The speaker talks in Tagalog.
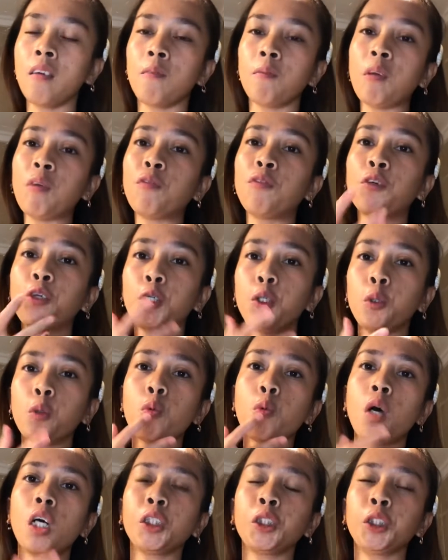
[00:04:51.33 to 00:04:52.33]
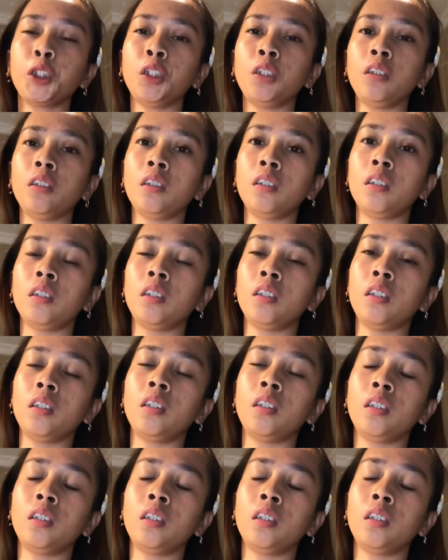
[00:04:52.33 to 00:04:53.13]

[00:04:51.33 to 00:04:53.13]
before you wash your